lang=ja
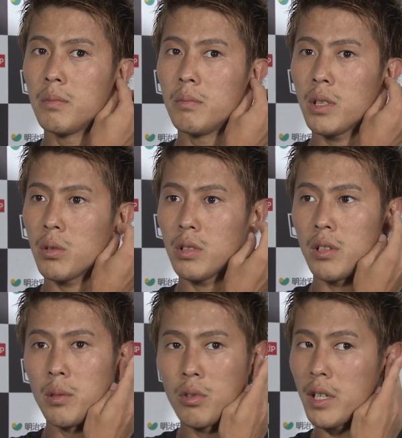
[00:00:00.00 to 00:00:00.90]
コータ
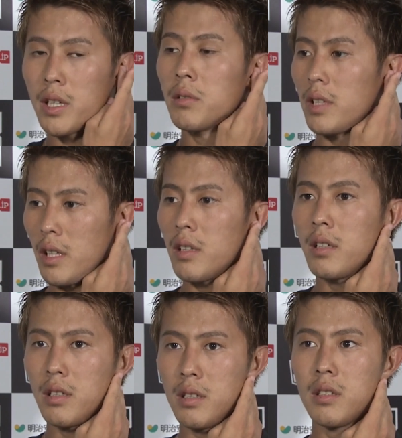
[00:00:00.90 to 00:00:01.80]
はいボールを上げるんで、
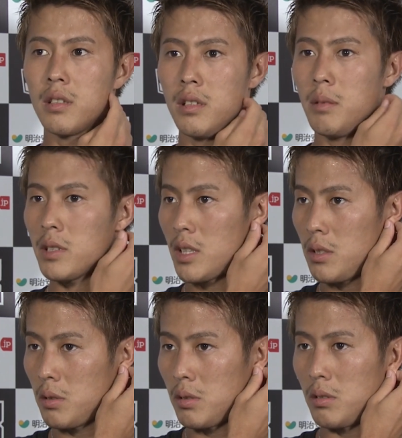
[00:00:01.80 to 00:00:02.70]

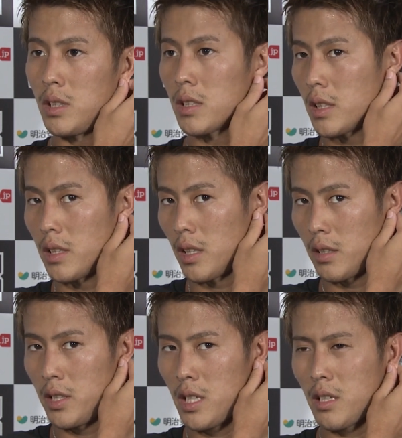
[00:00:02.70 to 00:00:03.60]
サイドだったんで
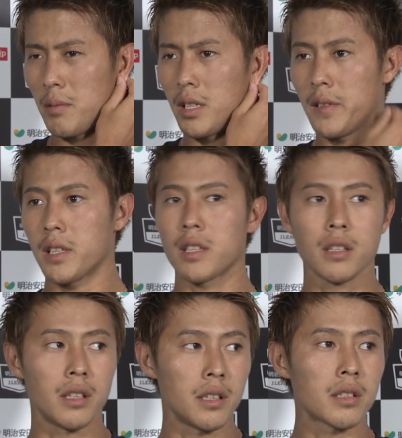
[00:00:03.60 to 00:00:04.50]
ニヤには間に合わなかっ
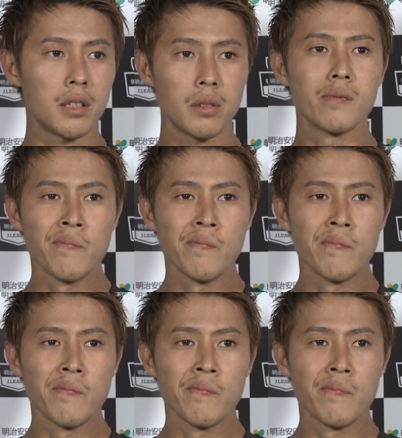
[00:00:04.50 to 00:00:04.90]
たんですけど、